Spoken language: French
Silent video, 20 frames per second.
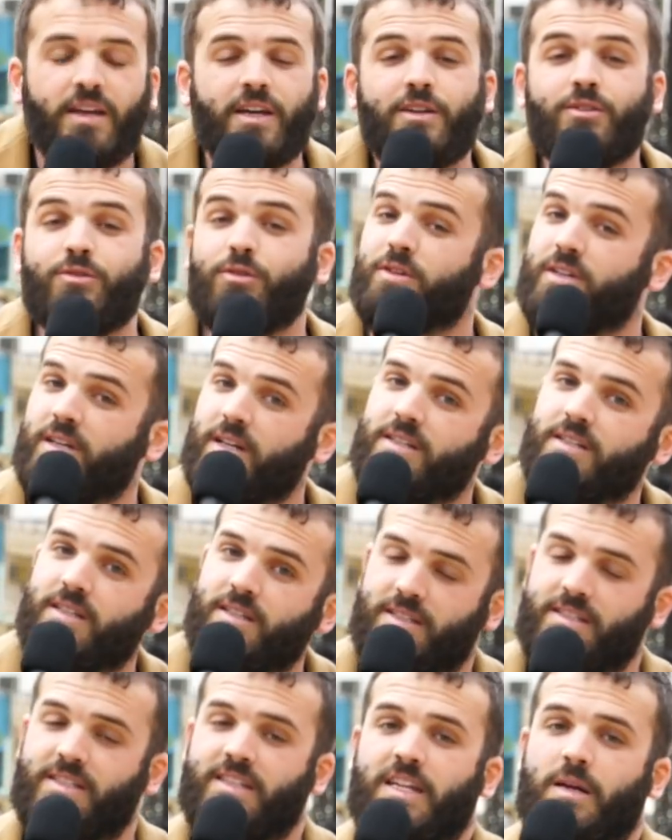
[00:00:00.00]
et de
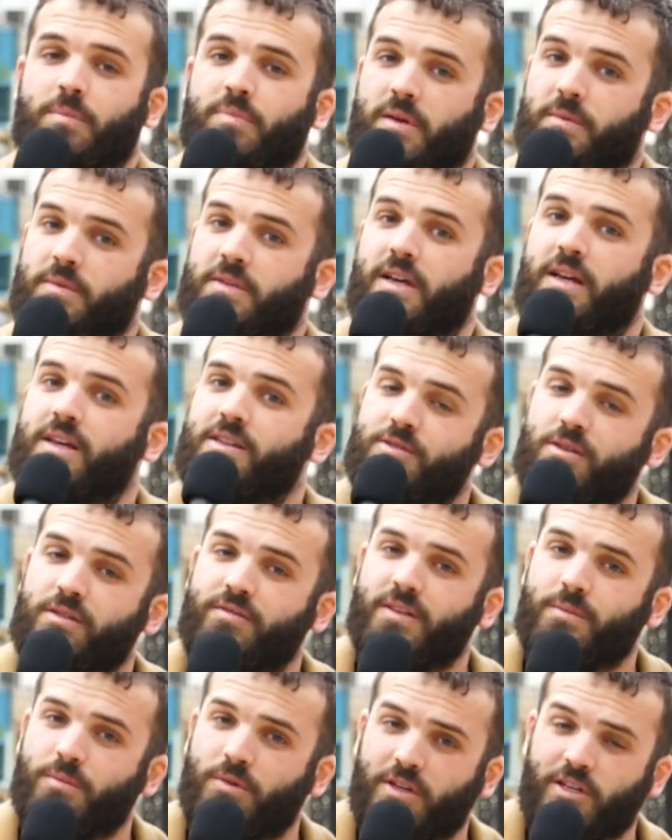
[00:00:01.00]
quelqu'un qui n'a pas mis un
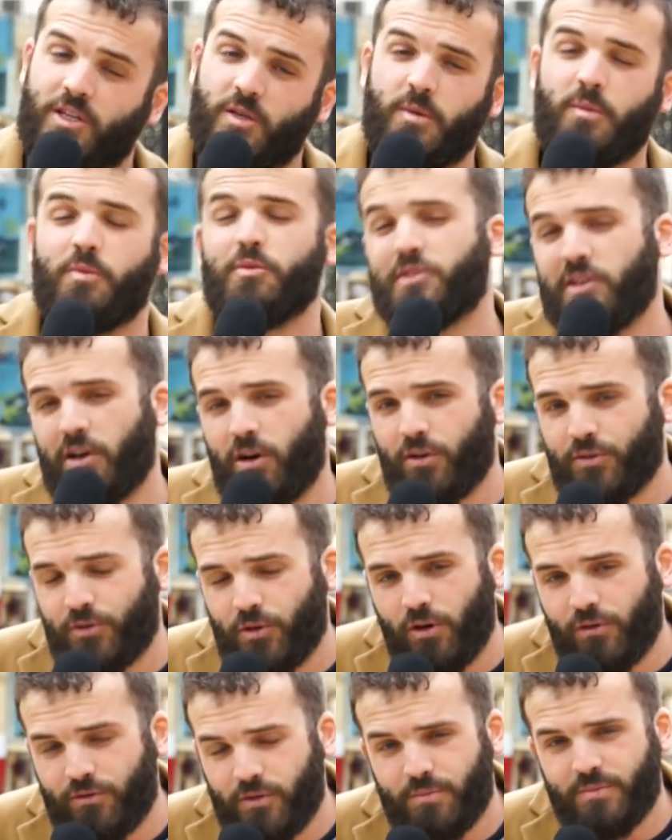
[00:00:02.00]
seul vêtement gris depuis plus de
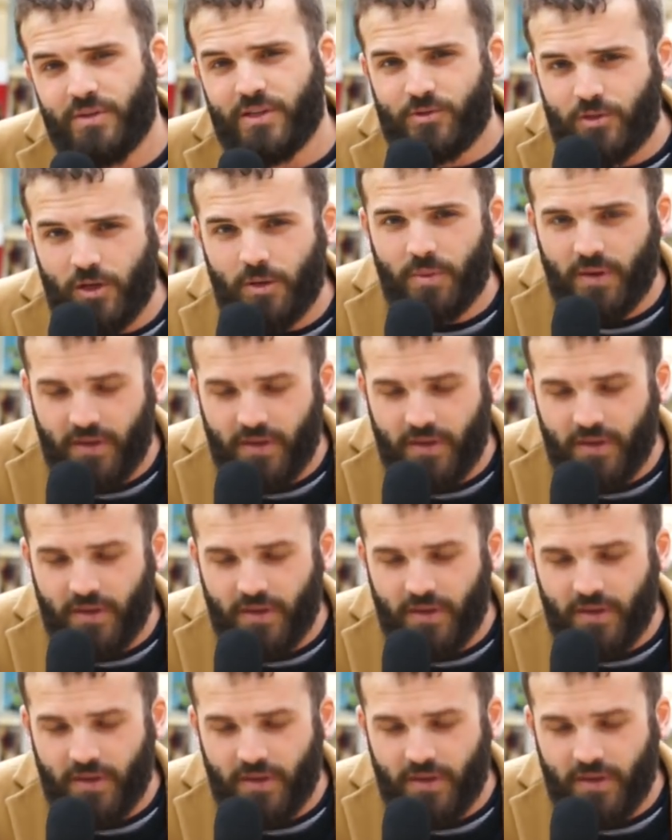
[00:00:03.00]
40 ans. On veut bien sûr